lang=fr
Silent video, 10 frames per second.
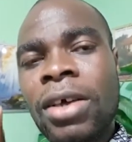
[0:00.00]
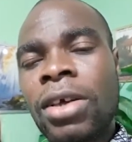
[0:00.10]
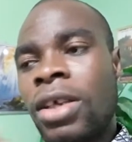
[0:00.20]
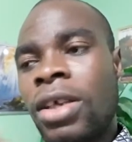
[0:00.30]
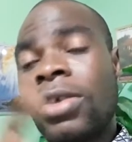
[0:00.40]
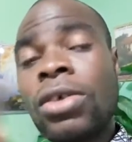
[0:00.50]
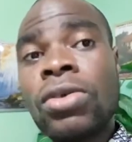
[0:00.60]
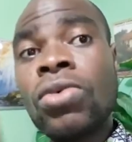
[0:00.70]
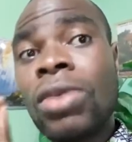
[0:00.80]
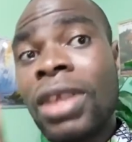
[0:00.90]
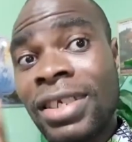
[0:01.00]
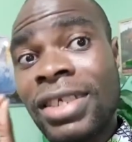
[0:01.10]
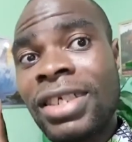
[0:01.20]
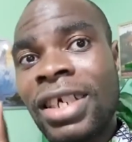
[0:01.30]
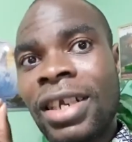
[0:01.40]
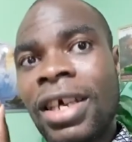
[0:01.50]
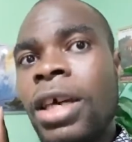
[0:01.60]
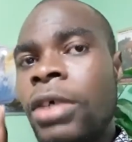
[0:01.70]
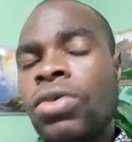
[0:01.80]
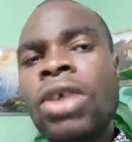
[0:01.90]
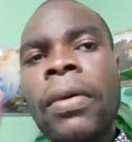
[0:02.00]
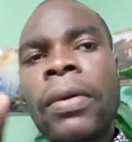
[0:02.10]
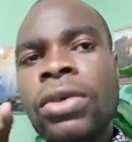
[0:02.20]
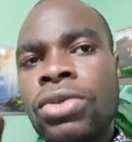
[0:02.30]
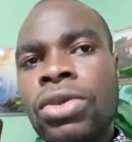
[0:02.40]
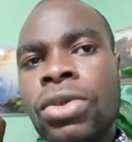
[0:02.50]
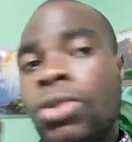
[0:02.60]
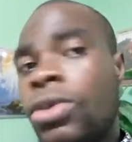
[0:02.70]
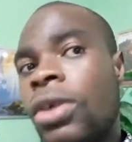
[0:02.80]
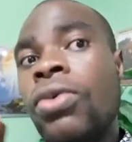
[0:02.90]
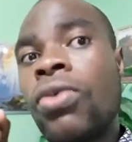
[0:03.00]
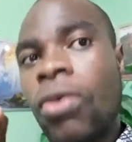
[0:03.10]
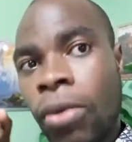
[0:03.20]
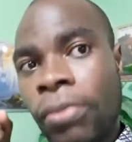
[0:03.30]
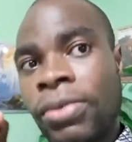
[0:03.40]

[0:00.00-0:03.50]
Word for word: ainsi que sur toutes les six chaînes. Nous travaillons dur, soutenez-nous comme ça